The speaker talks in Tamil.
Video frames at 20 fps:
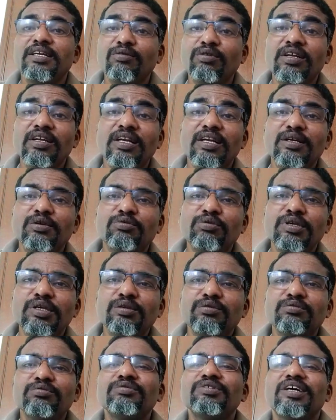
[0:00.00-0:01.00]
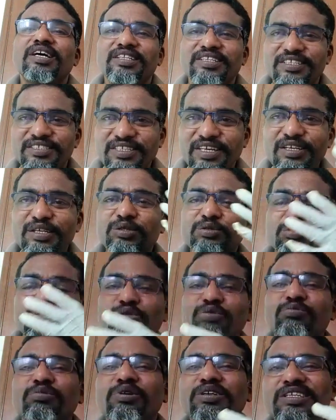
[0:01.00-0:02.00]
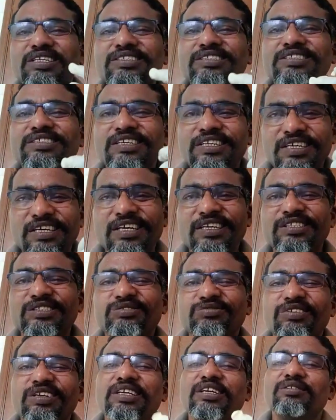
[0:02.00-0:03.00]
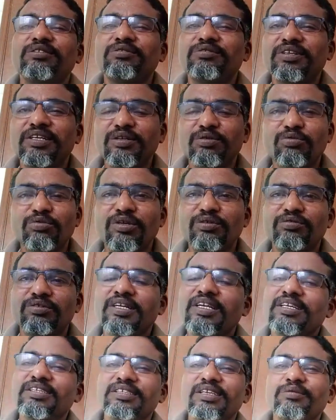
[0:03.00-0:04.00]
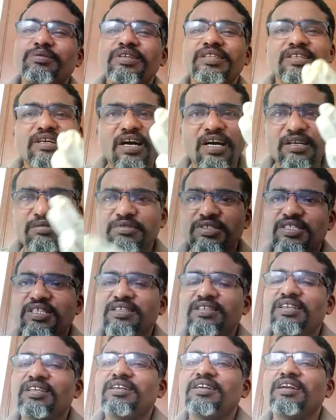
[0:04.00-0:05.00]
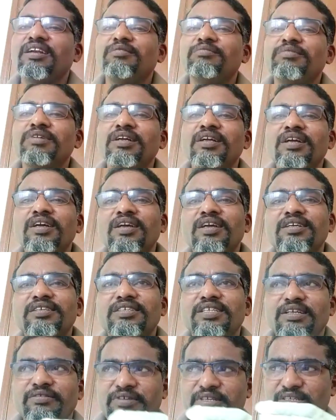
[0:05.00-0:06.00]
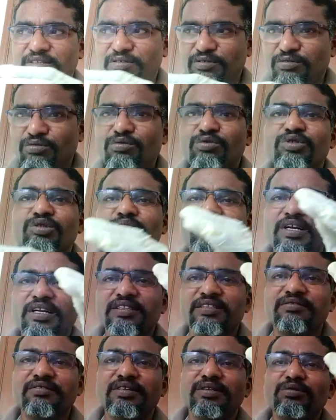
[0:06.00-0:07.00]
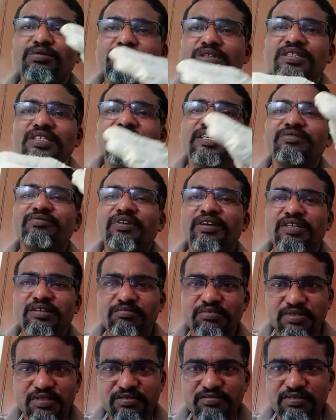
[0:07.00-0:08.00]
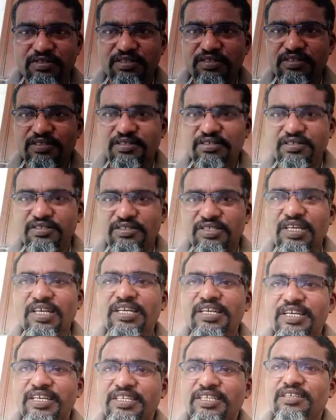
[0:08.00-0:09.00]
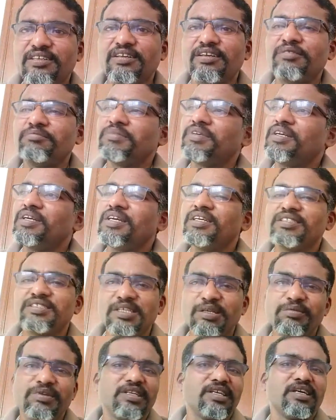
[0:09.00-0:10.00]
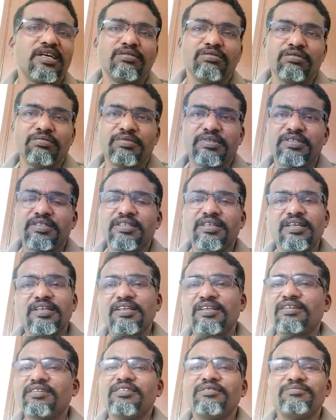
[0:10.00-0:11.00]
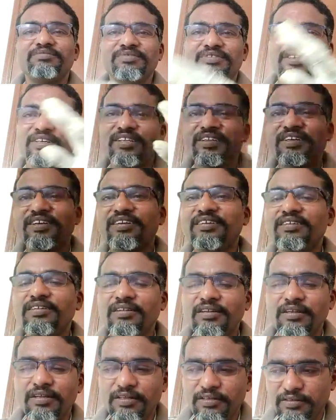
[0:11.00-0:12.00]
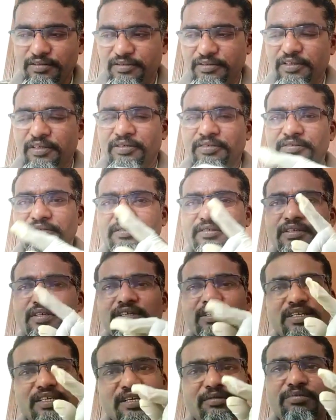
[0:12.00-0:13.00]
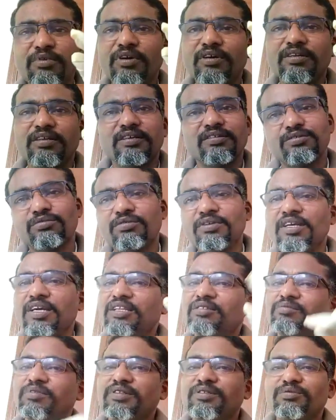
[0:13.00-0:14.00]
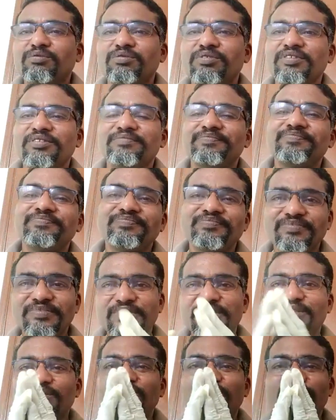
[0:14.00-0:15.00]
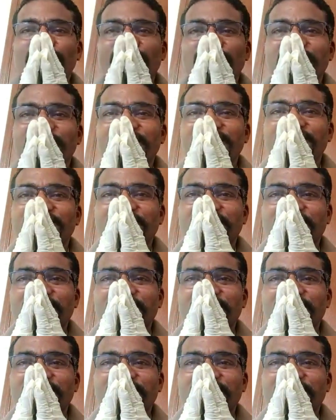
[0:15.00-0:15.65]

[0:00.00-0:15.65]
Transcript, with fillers: எவ்வளோ நாளைக்கு குடிக்கணும் அந்த சளி சுத்தமாக நெஞ்சு சளி கரைஞ்சி வெளியேற வரைக்கும் குடிக்கணும் ஏன்னா சில பேருக்கு ஆரம்ப ஸ்டேஜில் இருக்கலாம் சில பேருக்கு கொஞ்சம் பலந்து ஒரு தேர்ட்டி ஃபார்ட்டி பர்சன்ட் சளி கட்டியிருக்கலாம் சில பேருக்கு அறுபது பர்சன்ட் கட்டியிருக்கலாம் அதனால் எவ்வளோ இருக்கான்னு சொல்லி அதை பார்த்து கொடுங்க ரொம்ப நன்றி